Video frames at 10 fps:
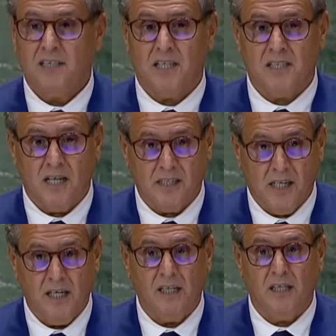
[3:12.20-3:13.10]

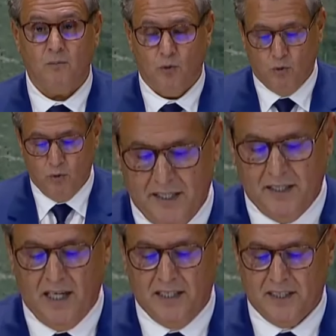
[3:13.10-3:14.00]
تتطلب
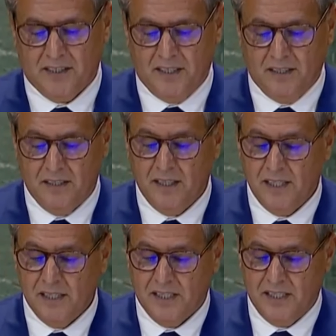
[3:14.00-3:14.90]
إرادة
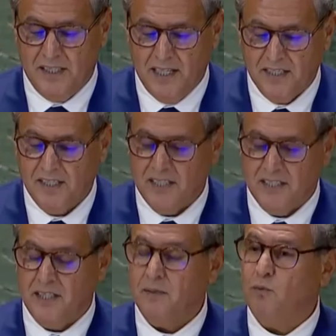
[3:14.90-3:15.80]
سياسية
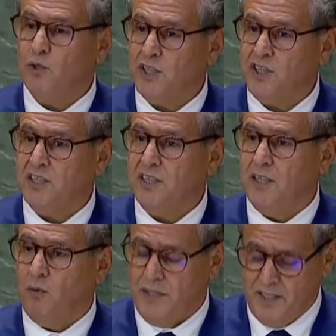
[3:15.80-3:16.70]

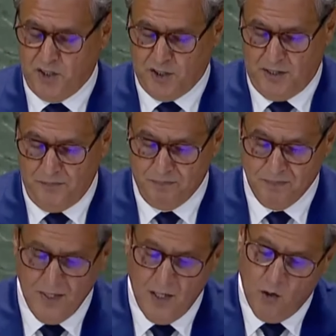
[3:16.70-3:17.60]
متجددة ونشطة
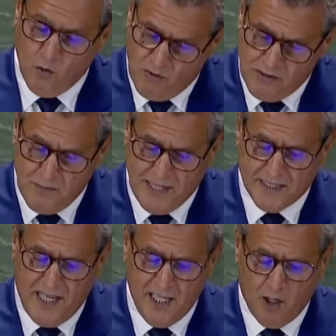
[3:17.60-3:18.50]
وفيما
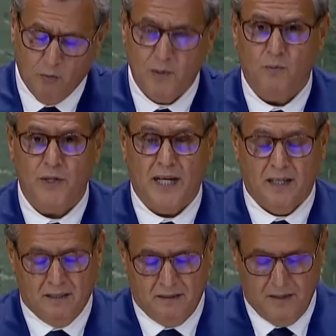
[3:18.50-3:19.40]
يتعلق
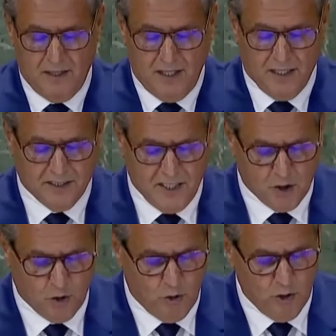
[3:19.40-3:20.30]
بالمناخ
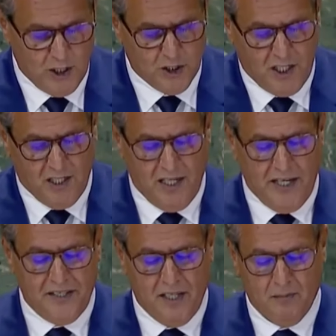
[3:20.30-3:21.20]
تجدر الإشارة
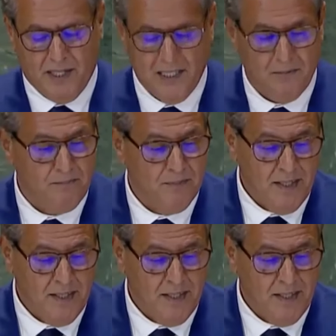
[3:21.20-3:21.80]
أن المغرب